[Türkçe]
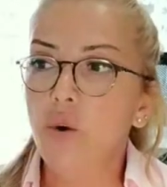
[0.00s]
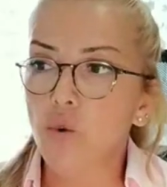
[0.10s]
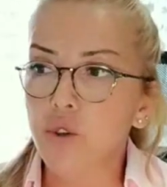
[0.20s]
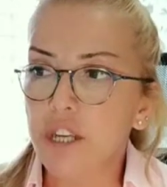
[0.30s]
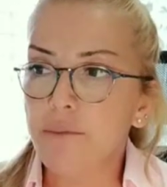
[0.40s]

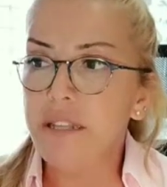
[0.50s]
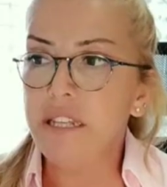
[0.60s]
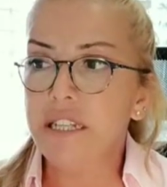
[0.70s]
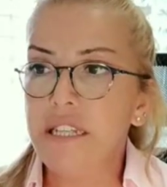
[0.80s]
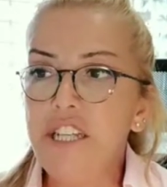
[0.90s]

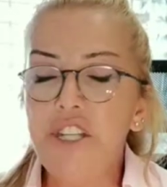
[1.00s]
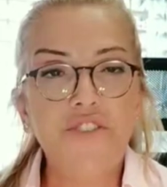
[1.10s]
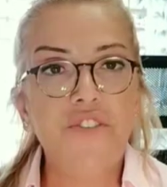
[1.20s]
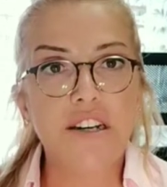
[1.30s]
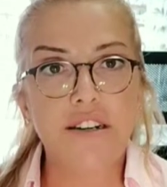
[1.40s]
oluşabilir.
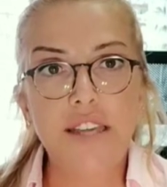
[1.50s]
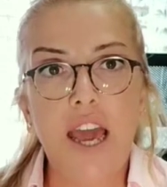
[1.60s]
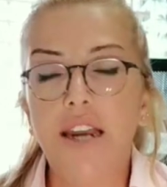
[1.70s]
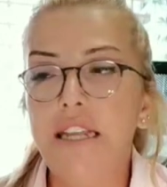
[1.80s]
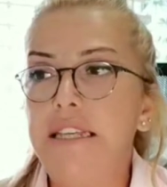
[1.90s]
İş ve
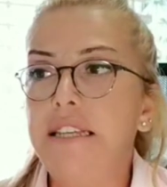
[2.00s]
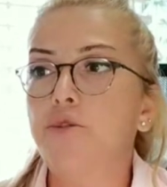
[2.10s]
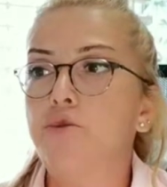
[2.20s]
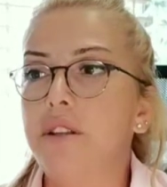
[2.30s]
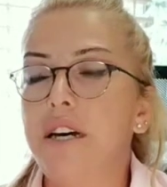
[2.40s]
kariyerle
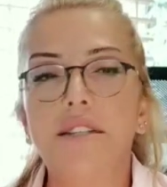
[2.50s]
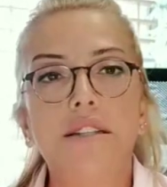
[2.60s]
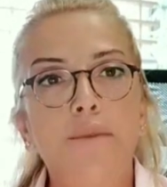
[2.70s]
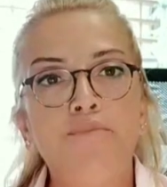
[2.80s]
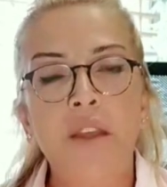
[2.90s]
ilgili
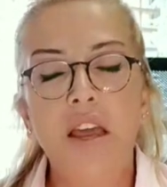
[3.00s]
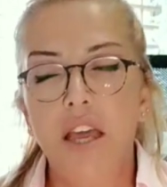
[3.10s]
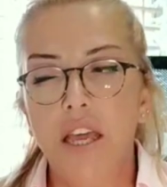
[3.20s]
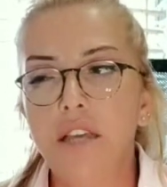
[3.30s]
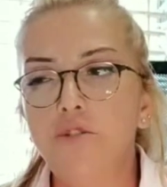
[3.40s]
konularda
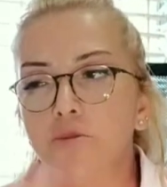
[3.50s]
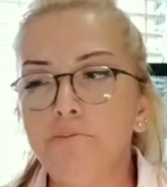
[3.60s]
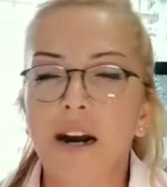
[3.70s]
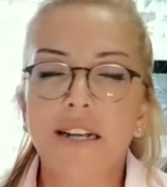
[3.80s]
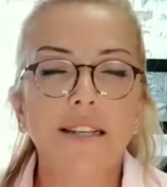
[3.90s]
çünkü
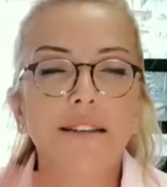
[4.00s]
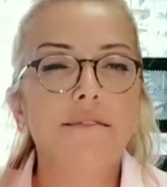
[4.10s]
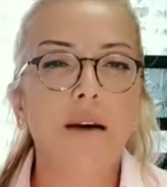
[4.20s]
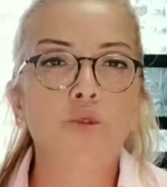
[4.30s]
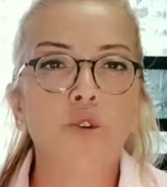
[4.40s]
Mars hani
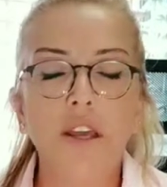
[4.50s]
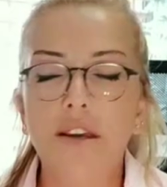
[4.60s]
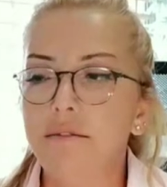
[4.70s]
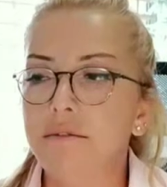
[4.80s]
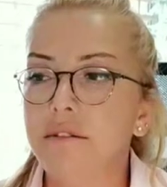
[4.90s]
tam
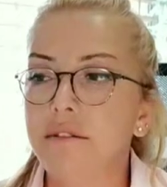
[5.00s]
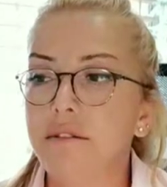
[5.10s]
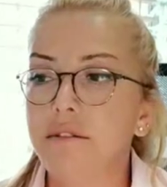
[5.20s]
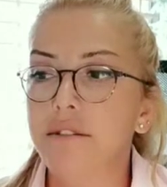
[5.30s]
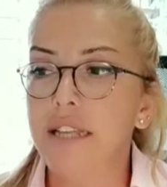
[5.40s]
orayı
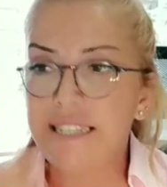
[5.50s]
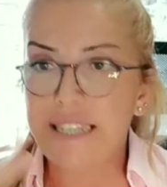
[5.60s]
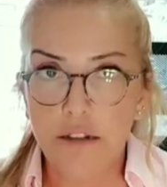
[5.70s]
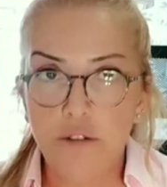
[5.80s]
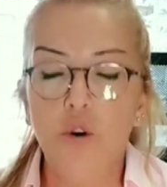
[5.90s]

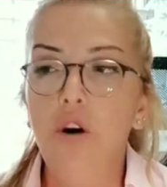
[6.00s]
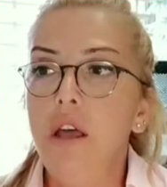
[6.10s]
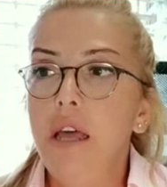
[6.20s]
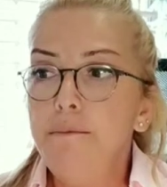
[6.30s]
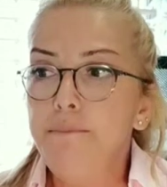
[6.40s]
destekliyor
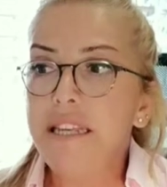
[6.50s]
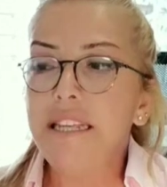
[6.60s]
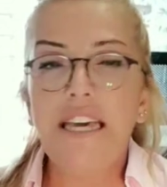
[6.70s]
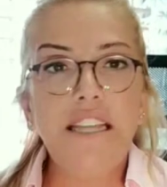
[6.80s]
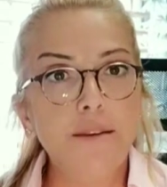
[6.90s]
bir
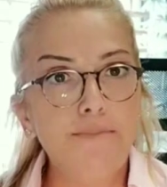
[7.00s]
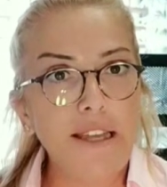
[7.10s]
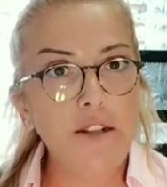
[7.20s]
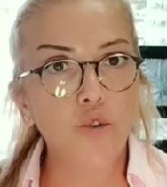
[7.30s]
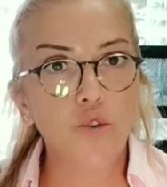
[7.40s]
gelir
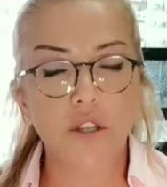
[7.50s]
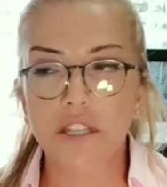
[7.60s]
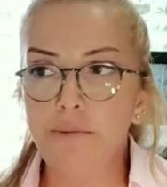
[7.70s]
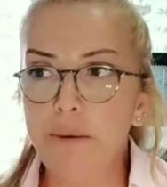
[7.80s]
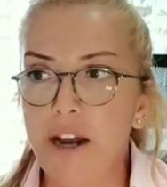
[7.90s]

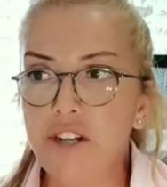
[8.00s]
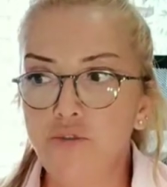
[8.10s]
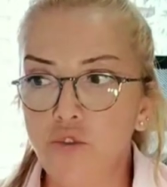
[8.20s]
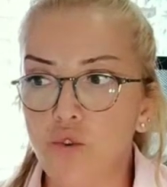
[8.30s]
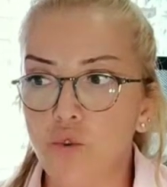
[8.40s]
bekliyorsanız bir
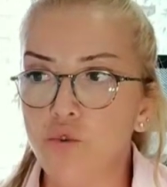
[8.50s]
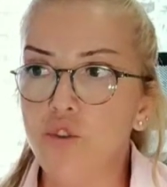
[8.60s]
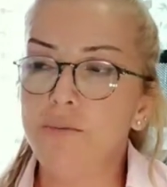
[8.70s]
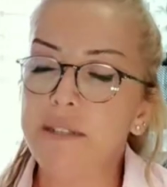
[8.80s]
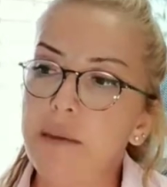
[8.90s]
başvuru
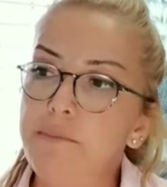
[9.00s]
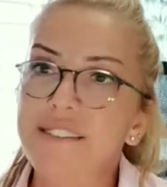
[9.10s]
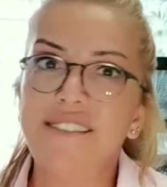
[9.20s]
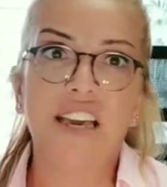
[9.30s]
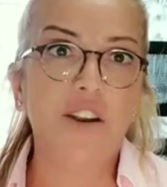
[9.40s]
sonucu mesela
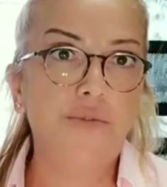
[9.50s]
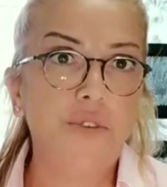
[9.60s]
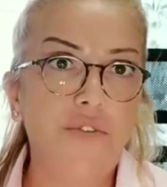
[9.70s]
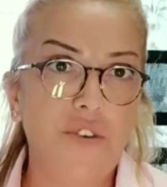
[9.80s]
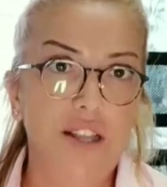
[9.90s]
bir
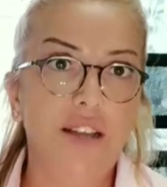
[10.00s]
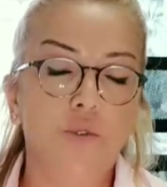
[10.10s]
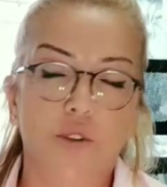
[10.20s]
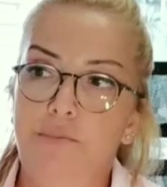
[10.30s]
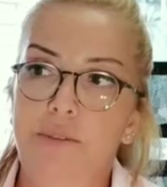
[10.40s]
terfi falan
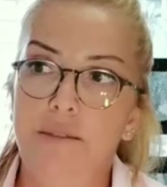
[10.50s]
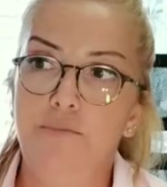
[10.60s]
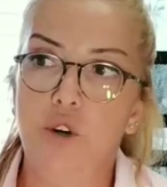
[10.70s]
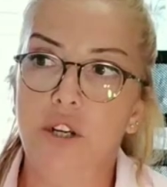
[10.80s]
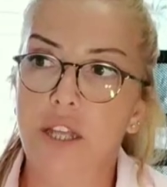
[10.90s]
da olabilir
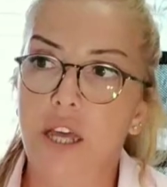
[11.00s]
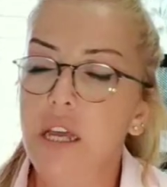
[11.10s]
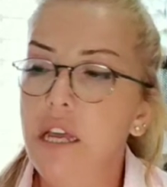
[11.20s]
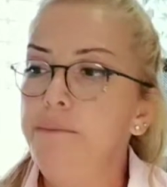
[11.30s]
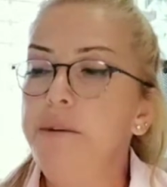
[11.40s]
bu arada.
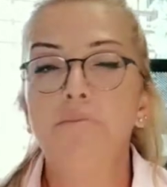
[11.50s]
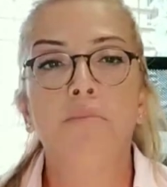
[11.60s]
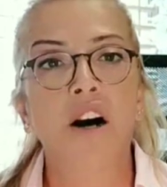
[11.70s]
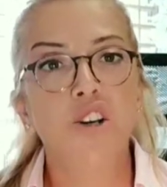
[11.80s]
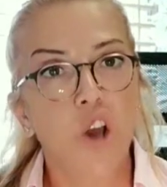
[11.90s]
Bir
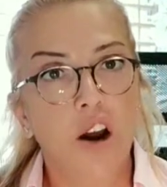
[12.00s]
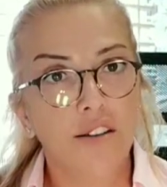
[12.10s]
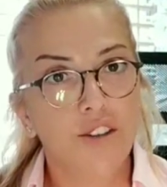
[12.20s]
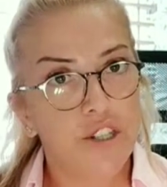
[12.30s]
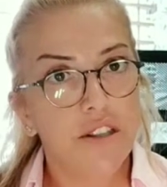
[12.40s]
maaş
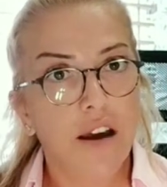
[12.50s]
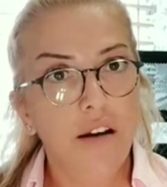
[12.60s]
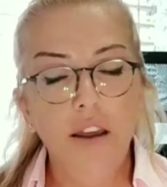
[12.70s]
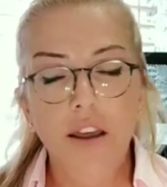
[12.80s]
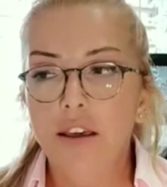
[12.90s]
artışı
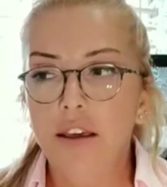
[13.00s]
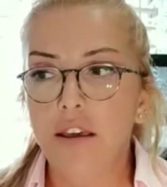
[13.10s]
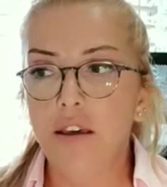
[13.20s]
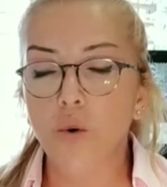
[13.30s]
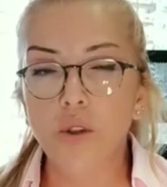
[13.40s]
da
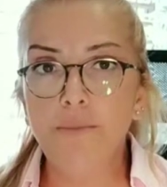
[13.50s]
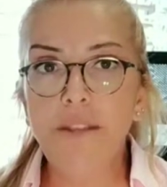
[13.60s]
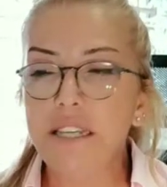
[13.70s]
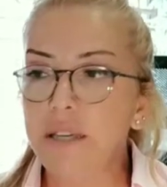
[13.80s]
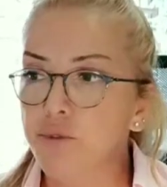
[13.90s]
e,
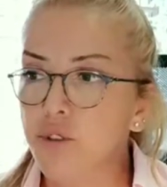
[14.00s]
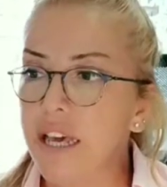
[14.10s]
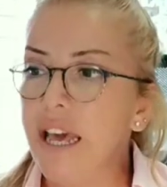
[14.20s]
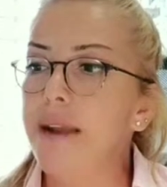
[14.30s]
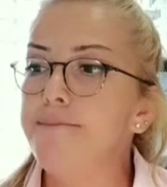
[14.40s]
olabilir ki burada
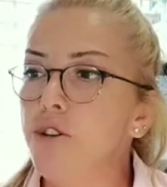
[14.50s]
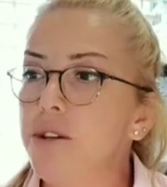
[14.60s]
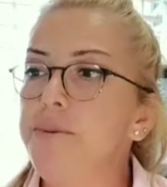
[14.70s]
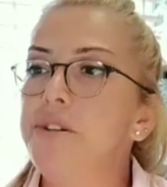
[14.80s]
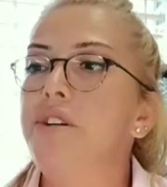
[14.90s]
eğer
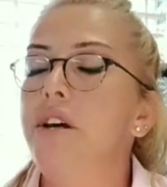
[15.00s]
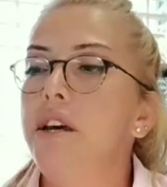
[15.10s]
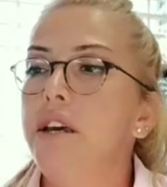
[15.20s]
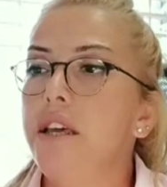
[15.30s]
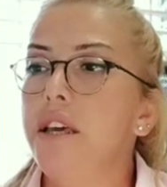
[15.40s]
böyle bir
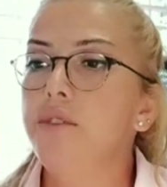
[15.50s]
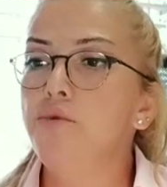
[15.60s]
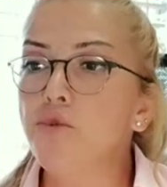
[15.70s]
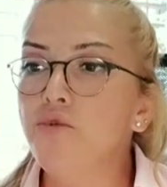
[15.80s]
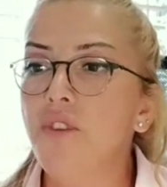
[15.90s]
e,
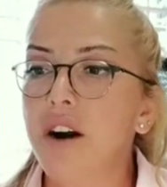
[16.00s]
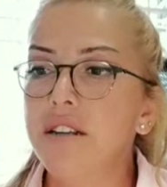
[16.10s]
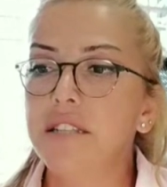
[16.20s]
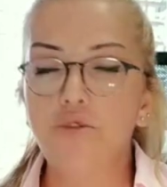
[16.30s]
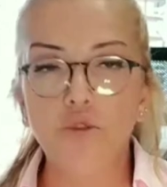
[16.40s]
durum
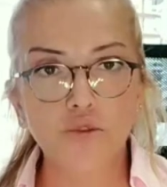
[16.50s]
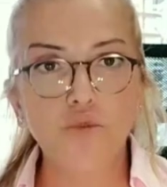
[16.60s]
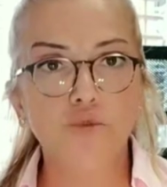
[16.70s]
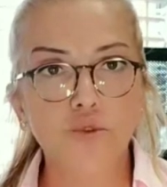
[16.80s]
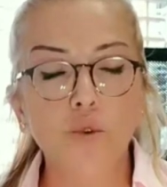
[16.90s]
varsa söz
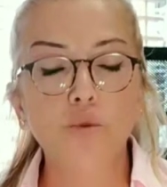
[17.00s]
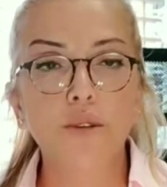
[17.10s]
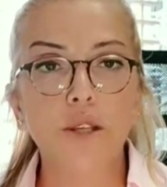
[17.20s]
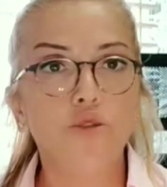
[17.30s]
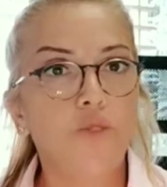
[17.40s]
konusu
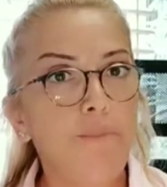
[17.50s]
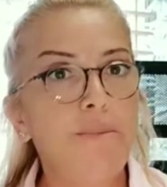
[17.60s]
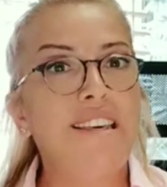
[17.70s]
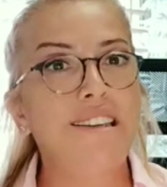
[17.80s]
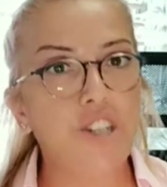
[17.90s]
olursa lütfen
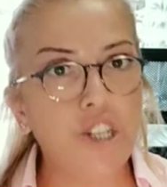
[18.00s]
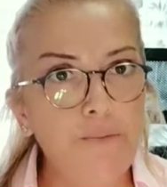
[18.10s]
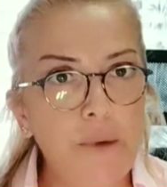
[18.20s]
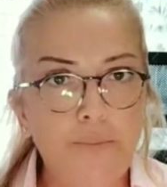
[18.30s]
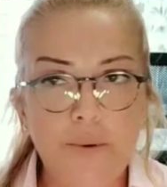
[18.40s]
bir
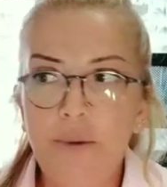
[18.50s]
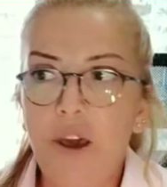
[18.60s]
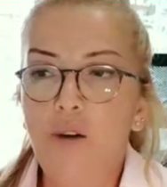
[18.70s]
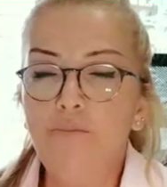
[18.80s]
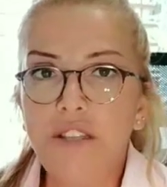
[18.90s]
girişim yapın bir
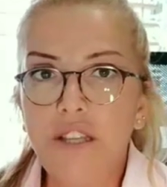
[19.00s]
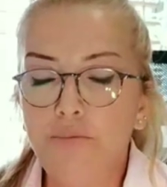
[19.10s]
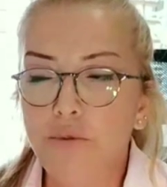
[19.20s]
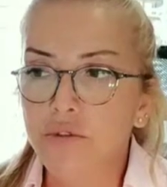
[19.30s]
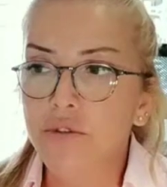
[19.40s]

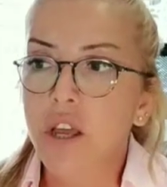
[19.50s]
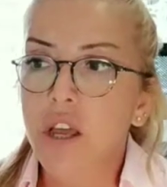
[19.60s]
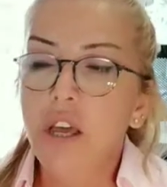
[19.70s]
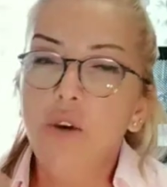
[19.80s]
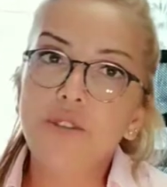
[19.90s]
hamlede bulunun.
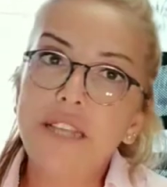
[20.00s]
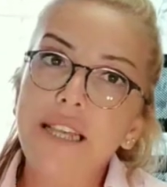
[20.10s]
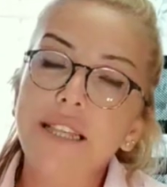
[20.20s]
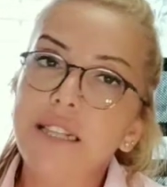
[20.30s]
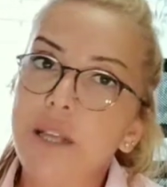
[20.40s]

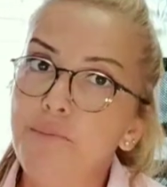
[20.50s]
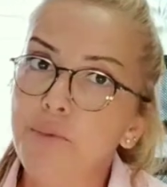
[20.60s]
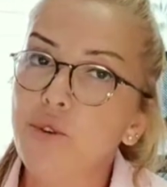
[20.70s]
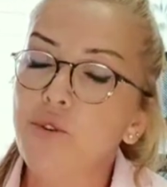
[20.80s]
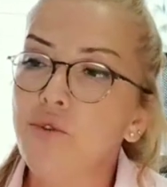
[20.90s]
Özellikle
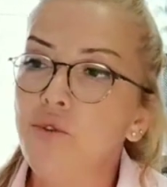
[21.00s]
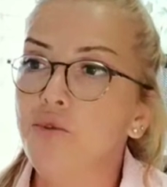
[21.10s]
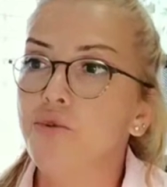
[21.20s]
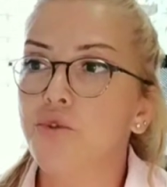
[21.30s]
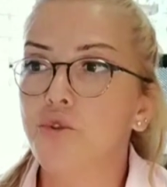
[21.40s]
bugün
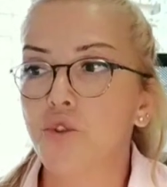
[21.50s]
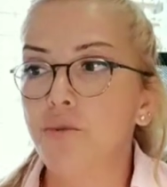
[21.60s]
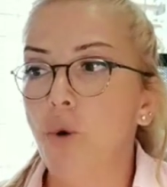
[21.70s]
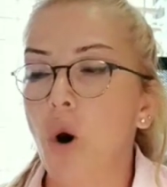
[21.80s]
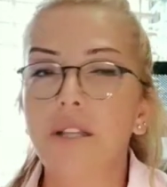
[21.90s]
gökyüzü
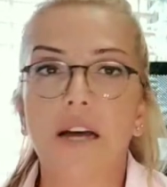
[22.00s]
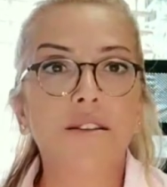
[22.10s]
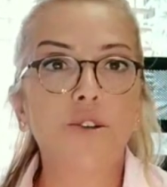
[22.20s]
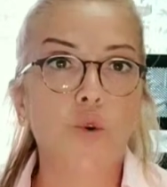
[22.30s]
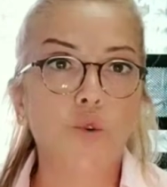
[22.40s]
çünkü bu
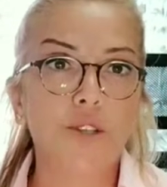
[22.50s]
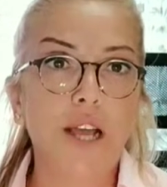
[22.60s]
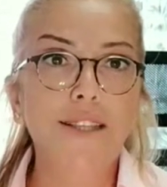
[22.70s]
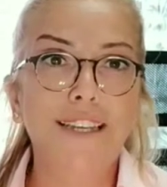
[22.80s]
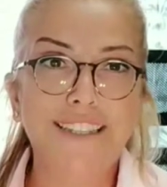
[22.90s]
alanda çok
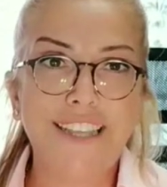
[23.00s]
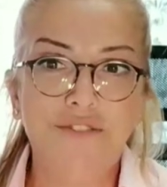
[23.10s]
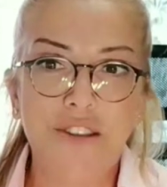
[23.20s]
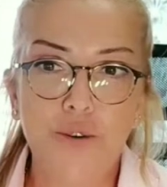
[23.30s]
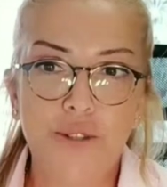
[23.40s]
güzel
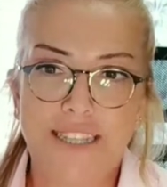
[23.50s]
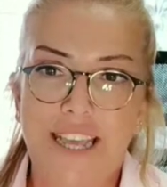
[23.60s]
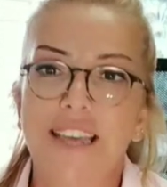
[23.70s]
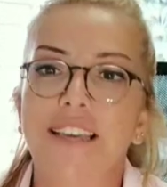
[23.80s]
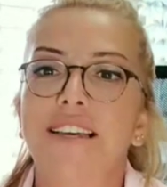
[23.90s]
destek veriyor size.